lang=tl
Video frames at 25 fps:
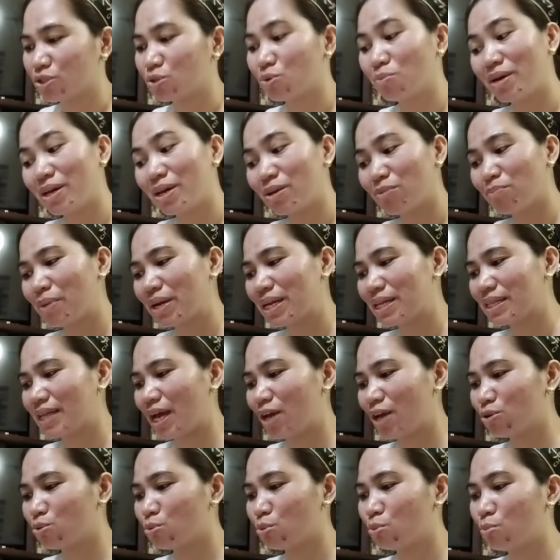So mayroon pa rin
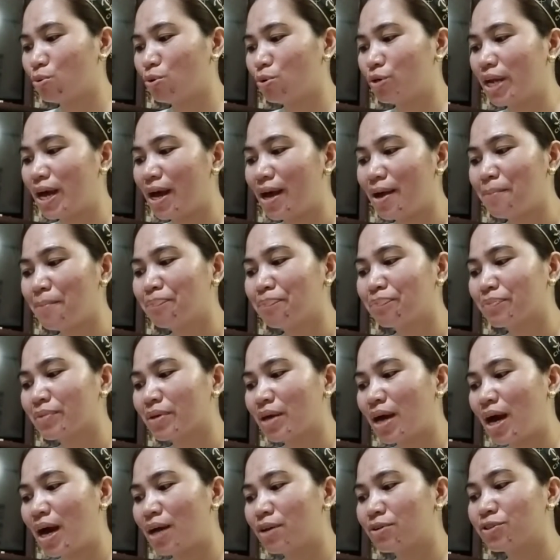tayong tubo na
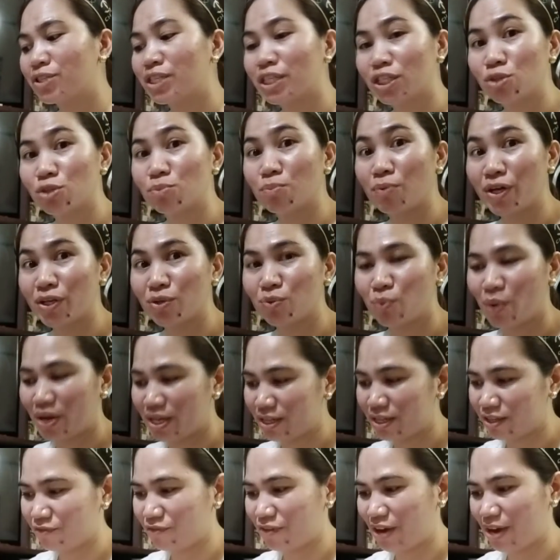halos
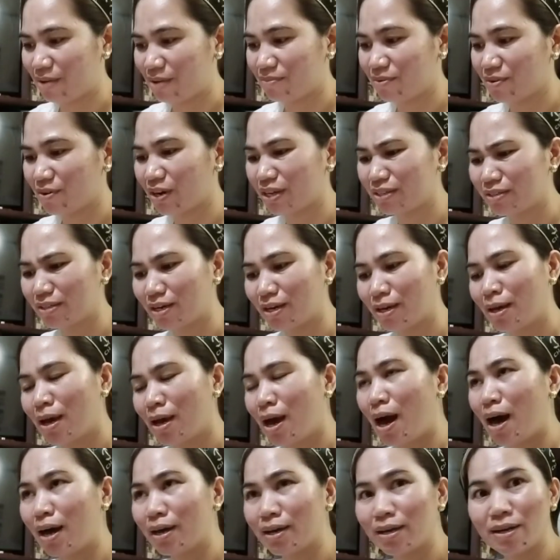6.25 no kasi
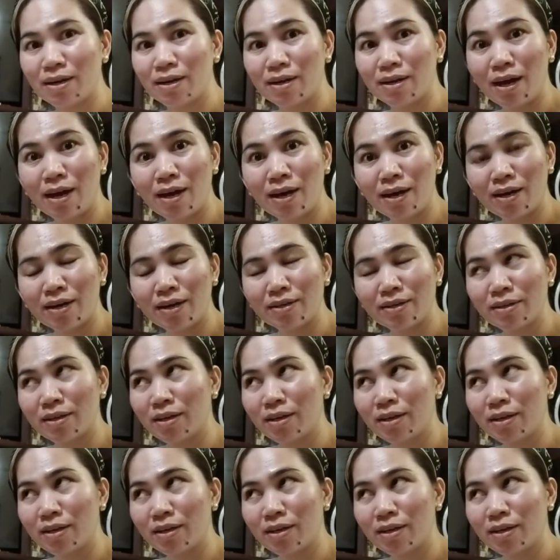ang uh,